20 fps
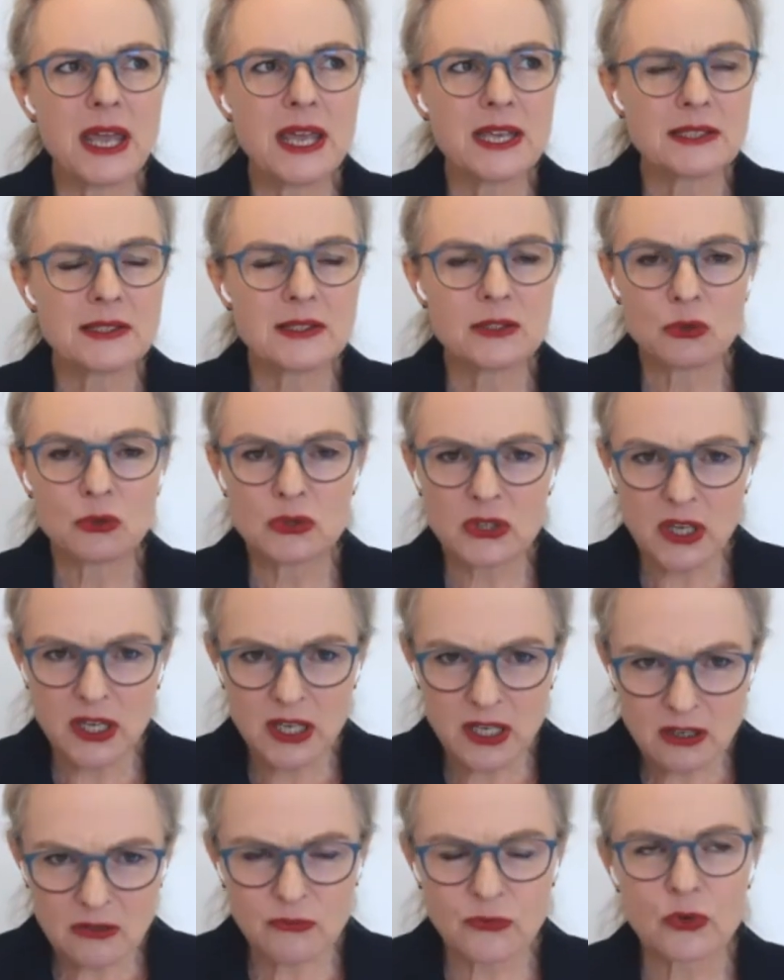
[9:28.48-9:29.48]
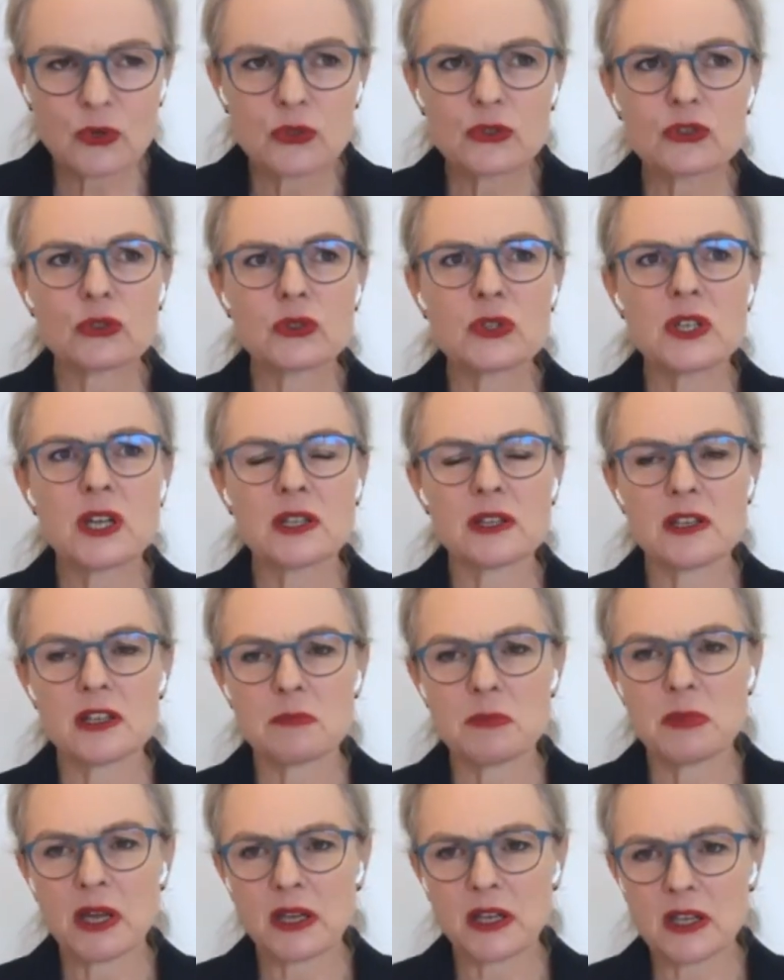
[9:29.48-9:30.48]
Essen und Trinken funktioniert
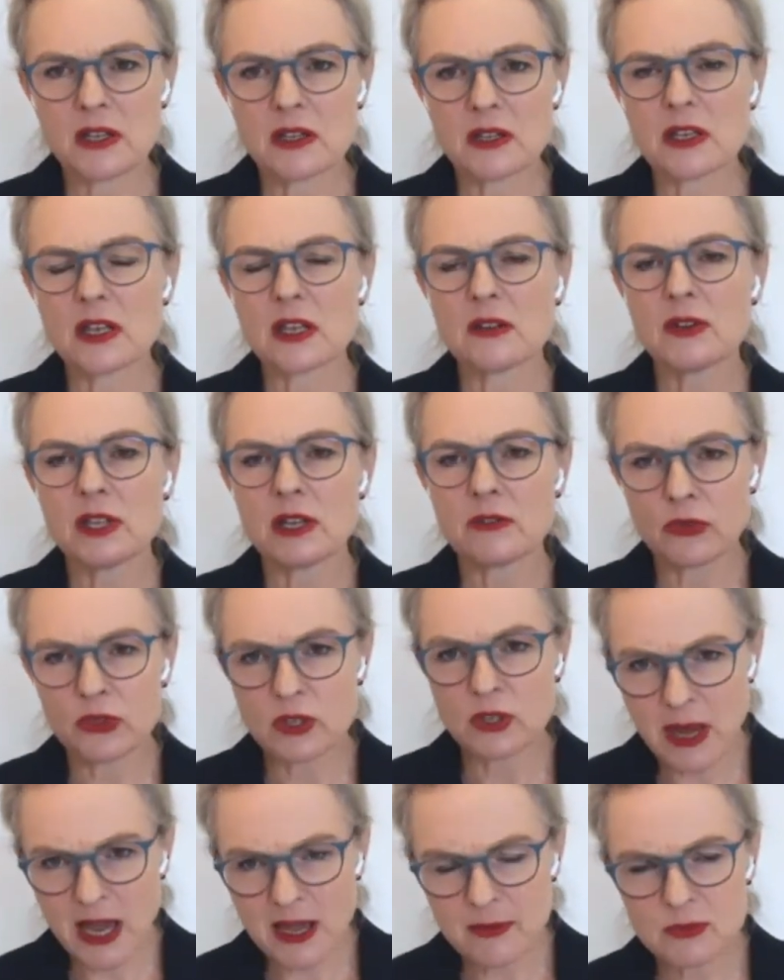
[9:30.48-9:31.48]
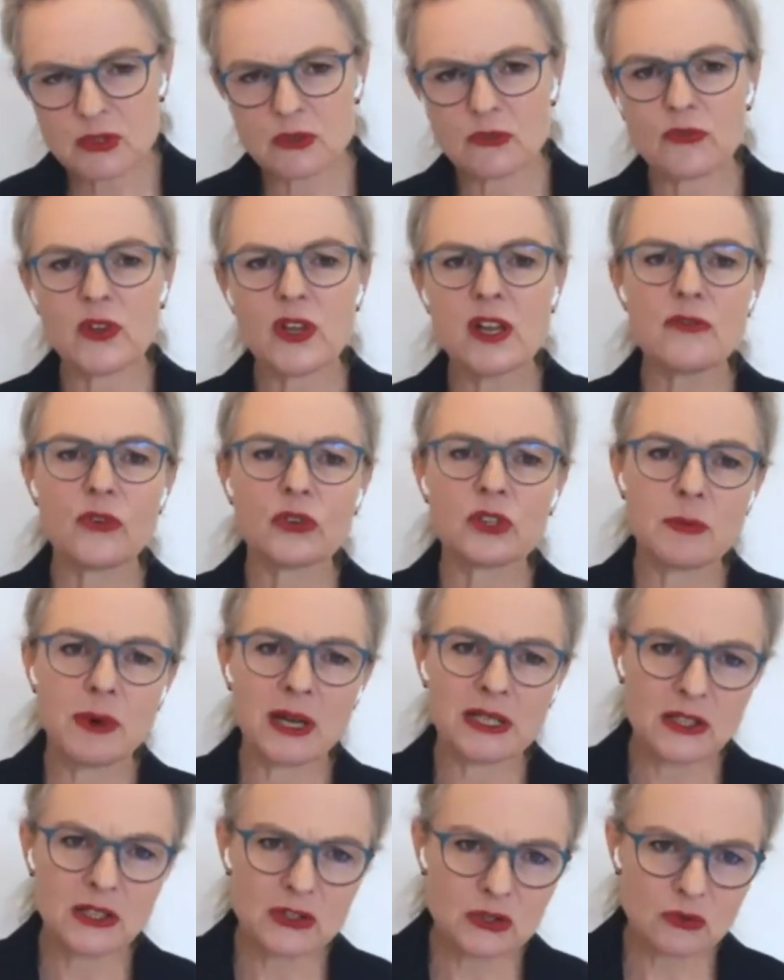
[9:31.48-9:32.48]
nicht mehr richtig, entweder von dem einen zu viel, von dem
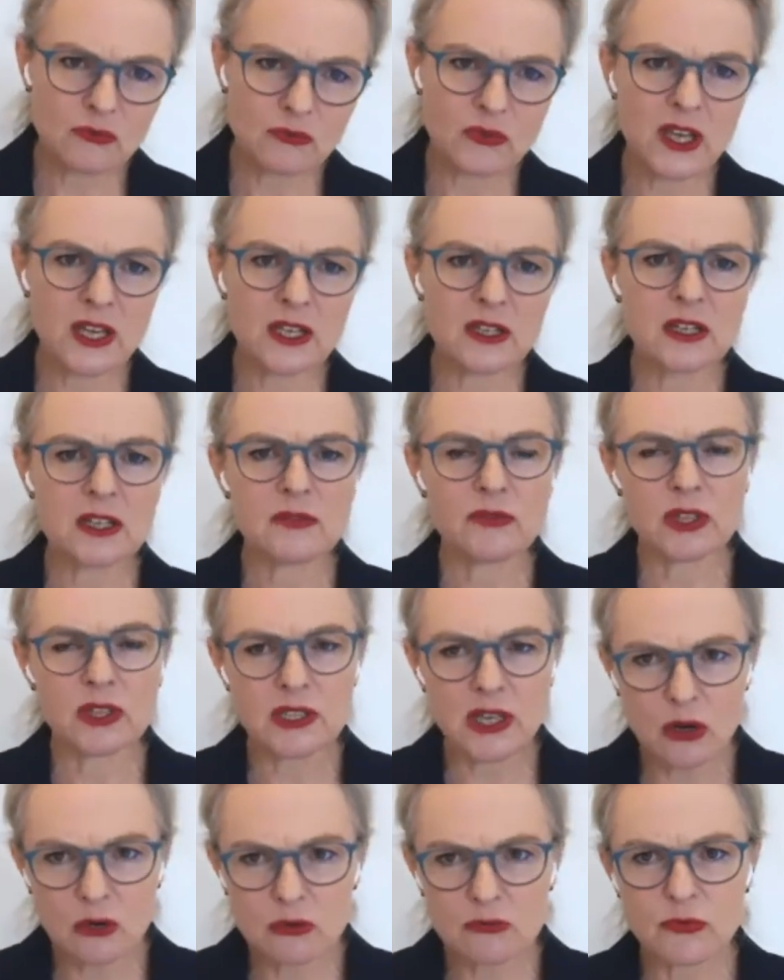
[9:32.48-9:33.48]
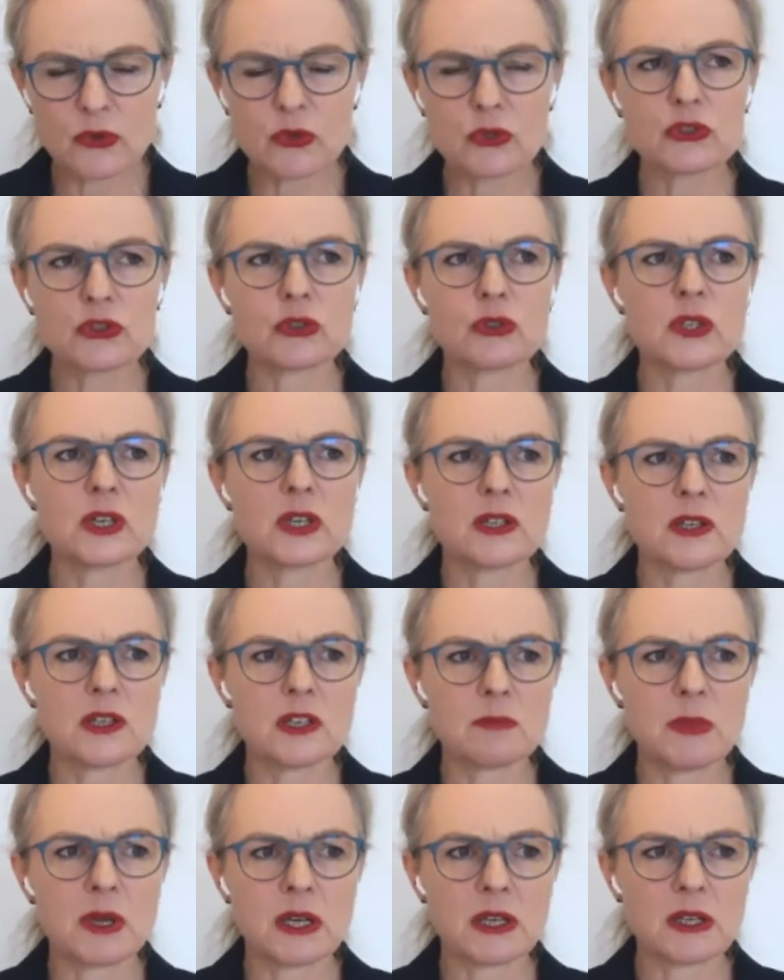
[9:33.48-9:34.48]
anderen zu wenig, Verdauen funktioniert
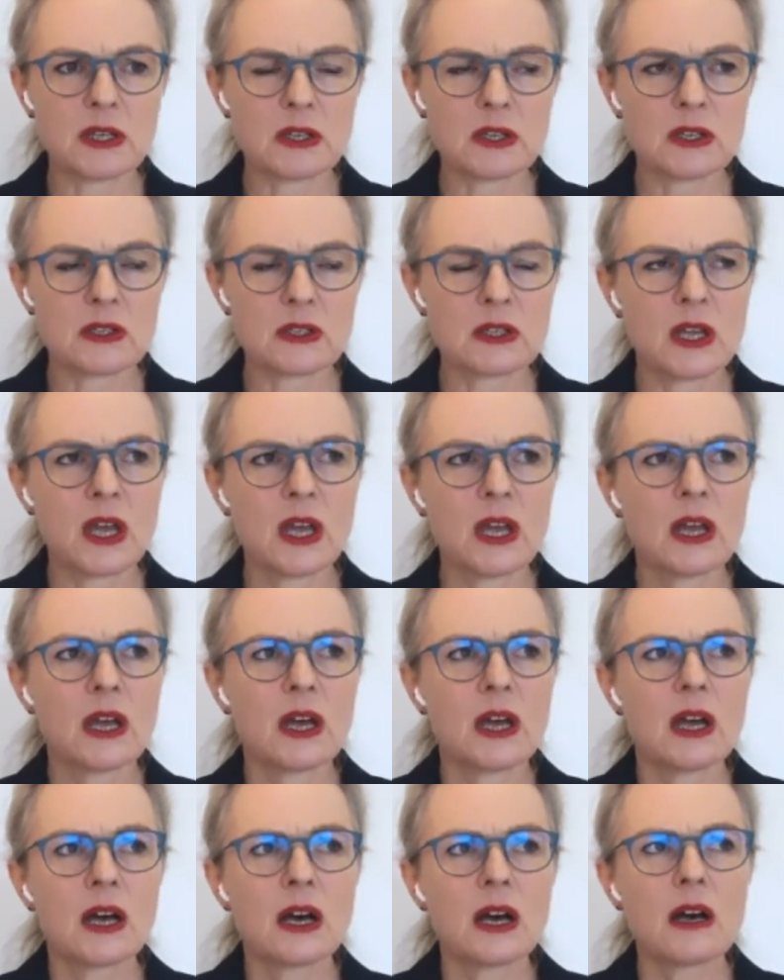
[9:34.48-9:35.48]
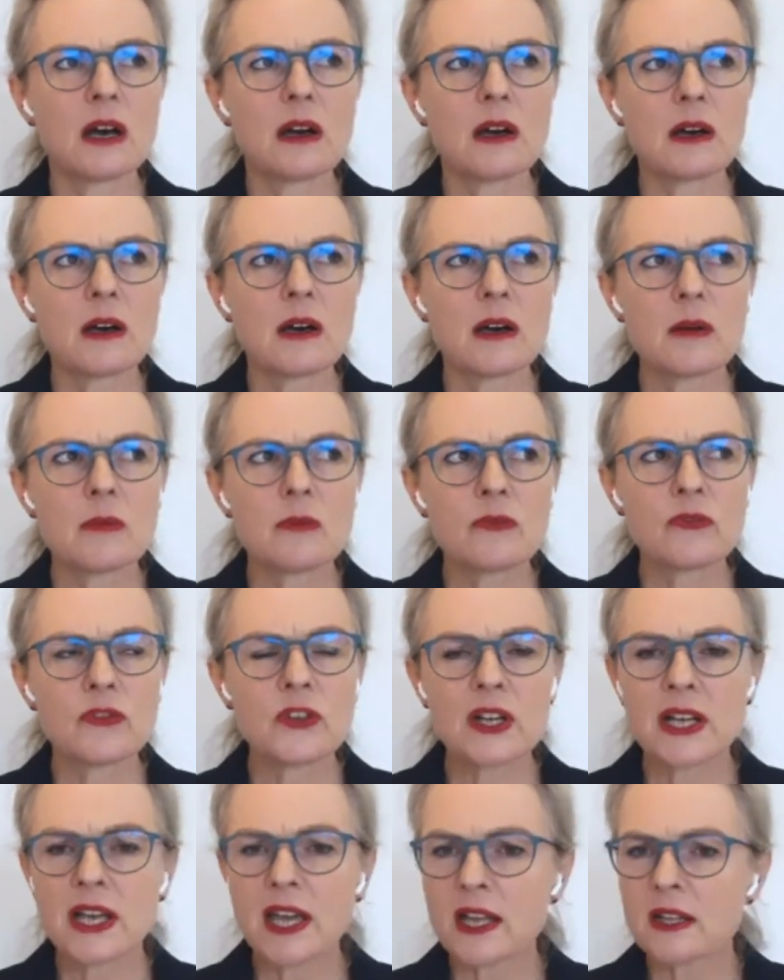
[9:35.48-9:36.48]
nicht mehr richtig. Ähm,
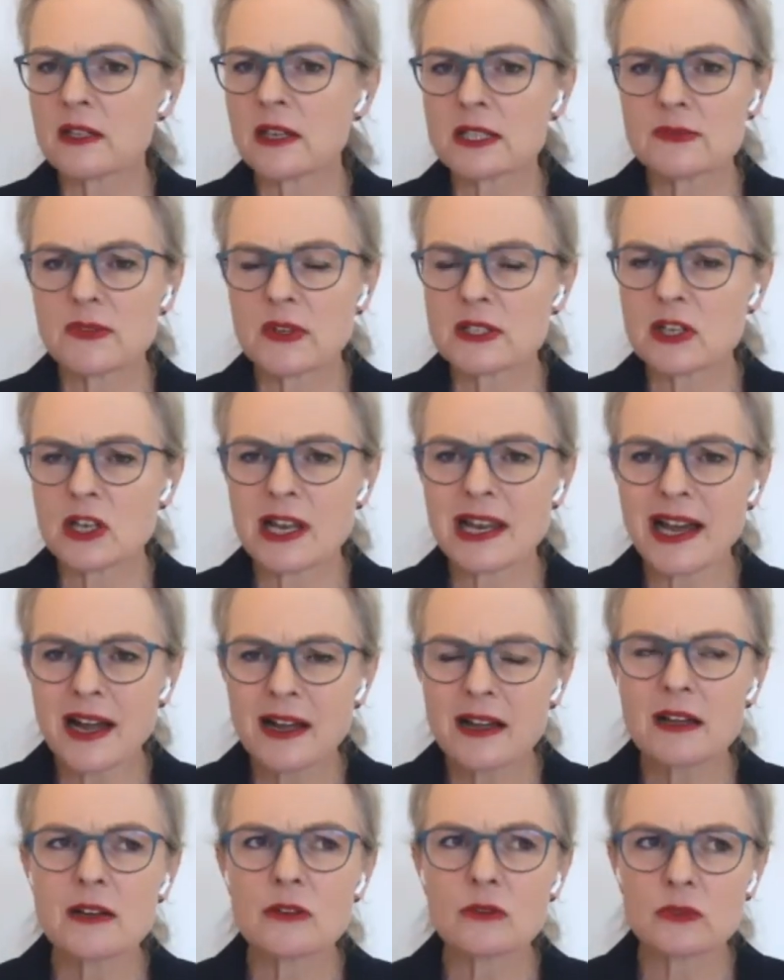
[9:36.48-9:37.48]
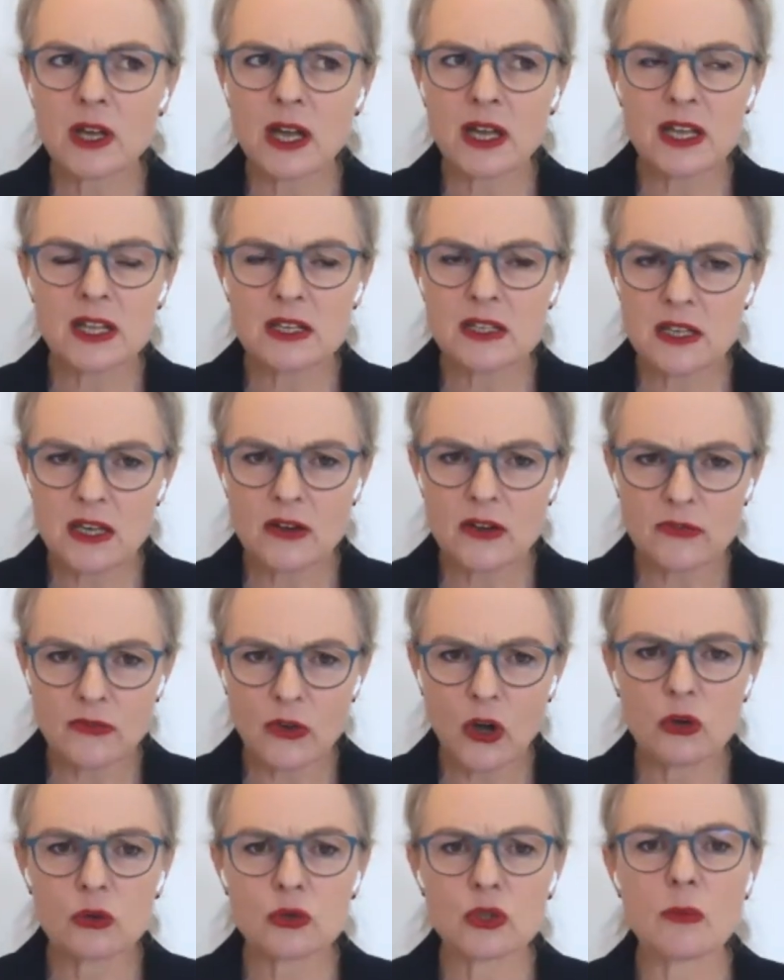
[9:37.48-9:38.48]
viele kennen das, wenn sie lange, und da rede ich eher von
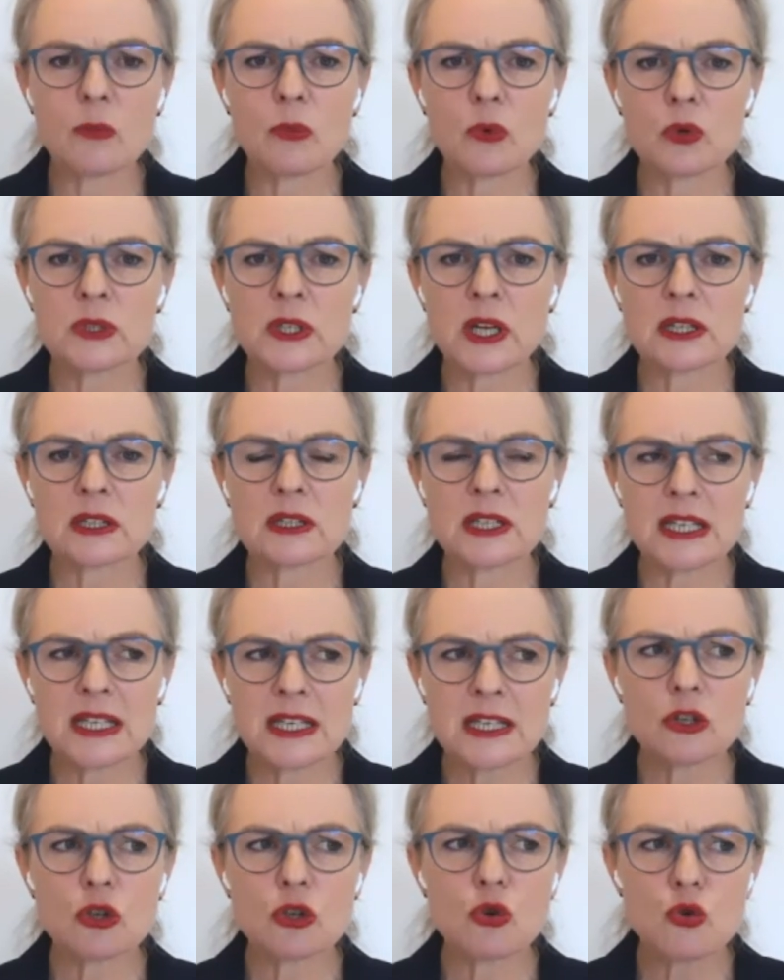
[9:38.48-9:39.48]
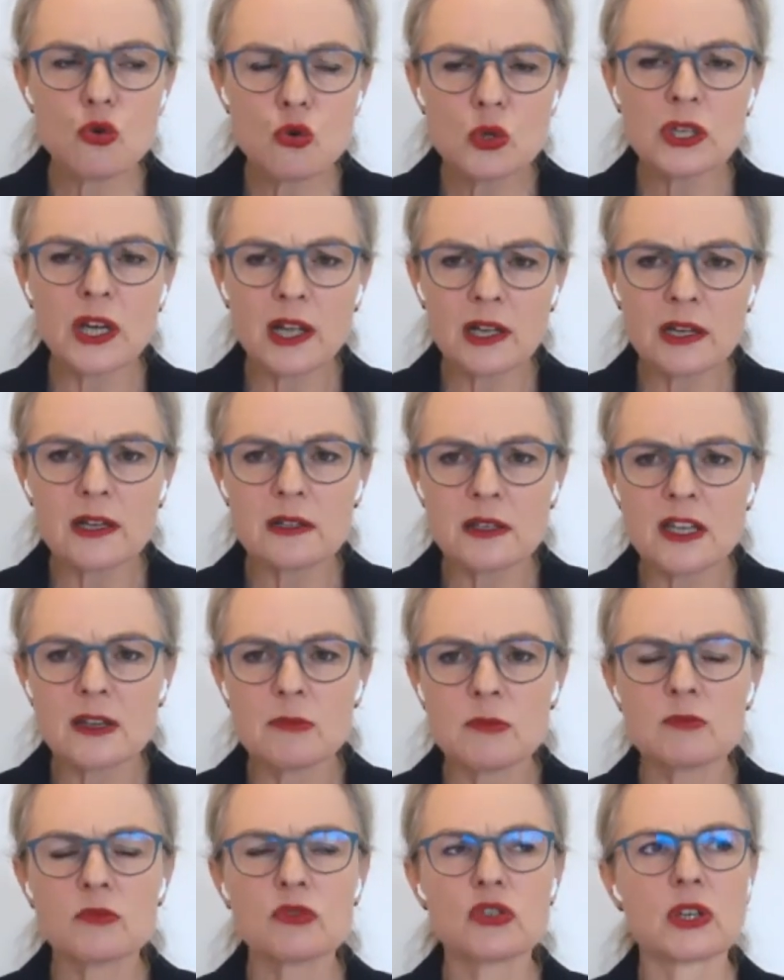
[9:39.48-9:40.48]
Wochen oder Monaten, in
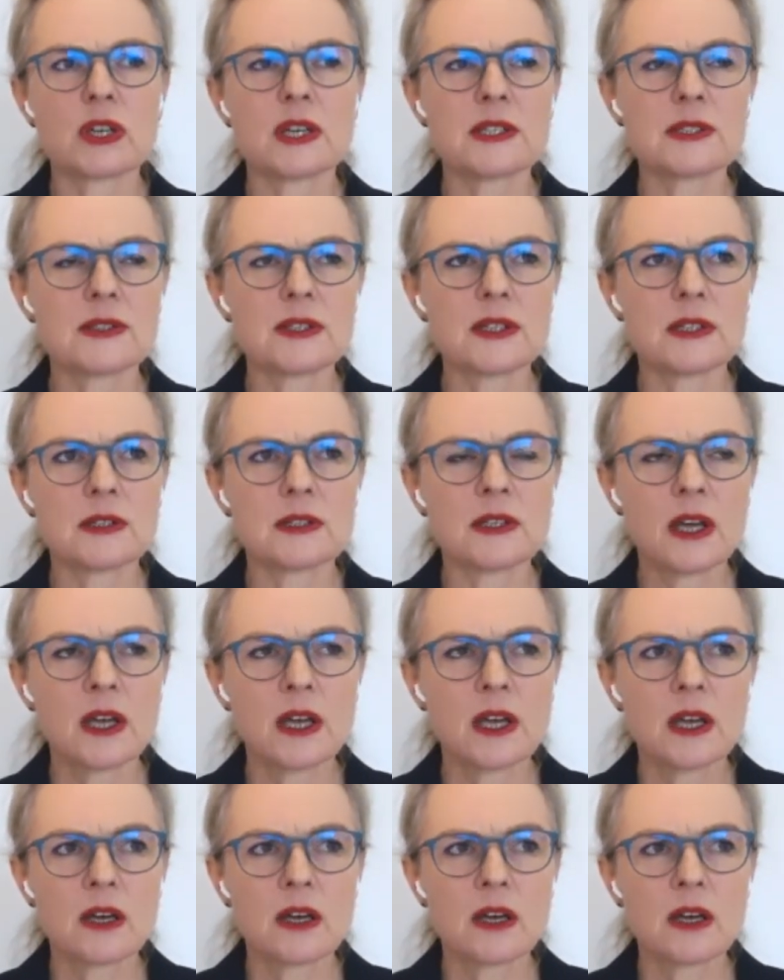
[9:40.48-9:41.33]
unangenehmem Stress sind,